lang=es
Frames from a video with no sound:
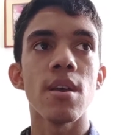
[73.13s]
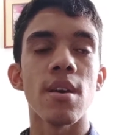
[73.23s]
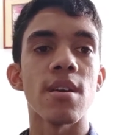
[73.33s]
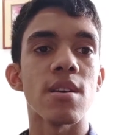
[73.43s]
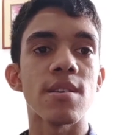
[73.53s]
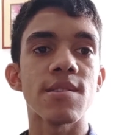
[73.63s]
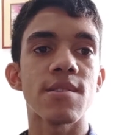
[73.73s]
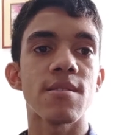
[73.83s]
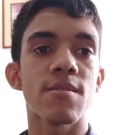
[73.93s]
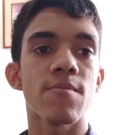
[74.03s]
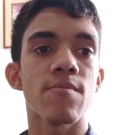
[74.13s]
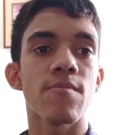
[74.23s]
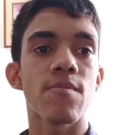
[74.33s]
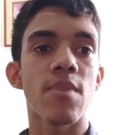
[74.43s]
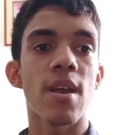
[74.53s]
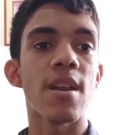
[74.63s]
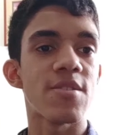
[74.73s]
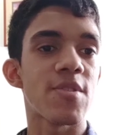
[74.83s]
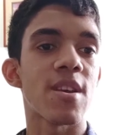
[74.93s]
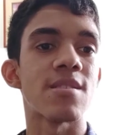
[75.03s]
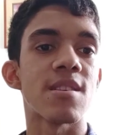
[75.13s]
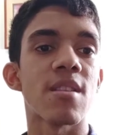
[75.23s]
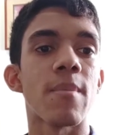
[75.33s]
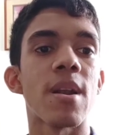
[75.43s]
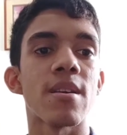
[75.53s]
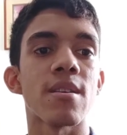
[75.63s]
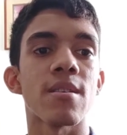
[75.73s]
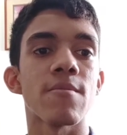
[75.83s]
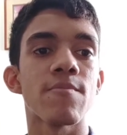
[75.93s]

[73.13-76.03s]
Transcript: es el hecho de que existe Palenque.